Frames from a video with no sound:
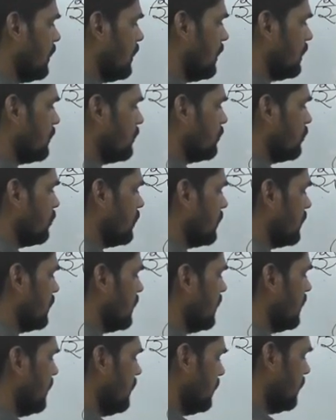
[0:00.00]

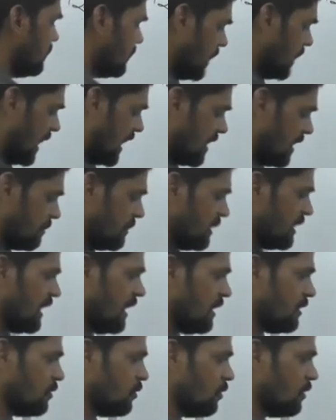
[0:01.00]
आंदोलन धार्मिक
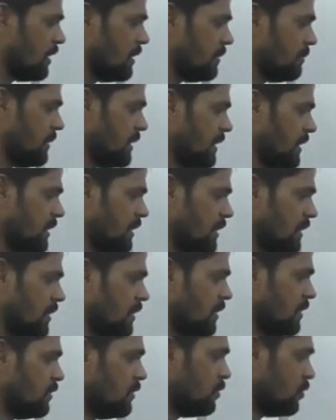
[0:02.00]
आंदोलन में
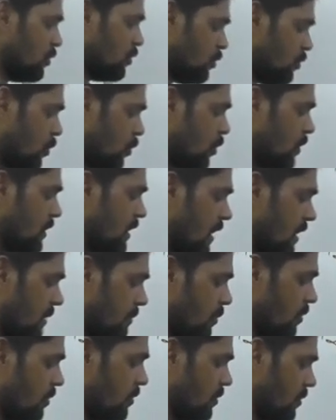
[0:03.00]
जो दो
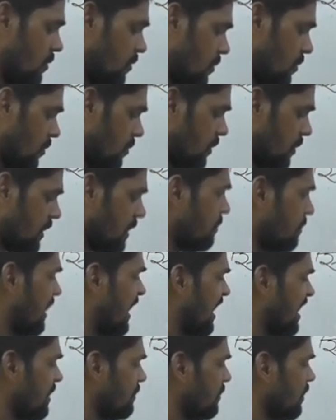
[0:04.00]
धर्मों के
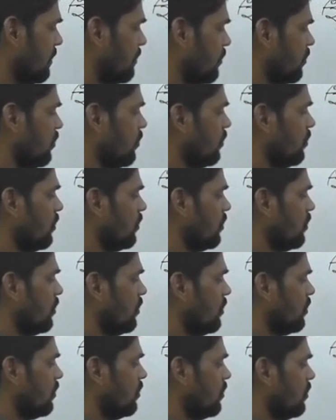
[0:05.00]
बारे में हमको
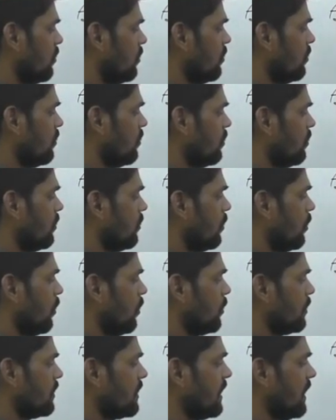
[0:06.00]

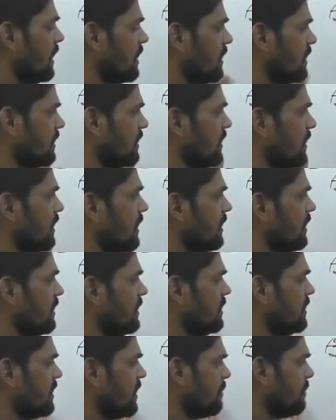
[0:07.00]
और क्या कहते हैं
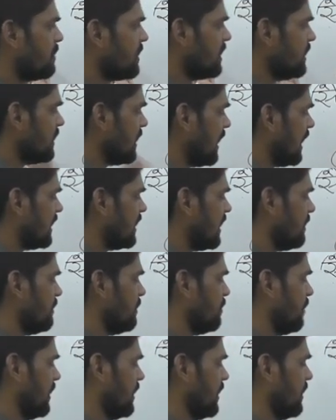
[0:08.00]
कि सबसे ज़्यादा भी
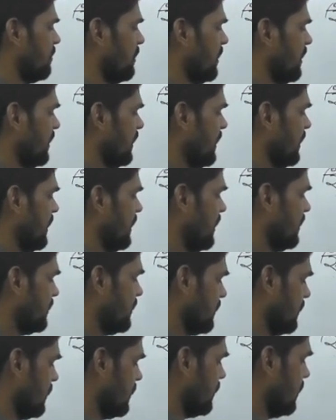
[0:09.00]
पढ़ना पड़ेगा यहाँ से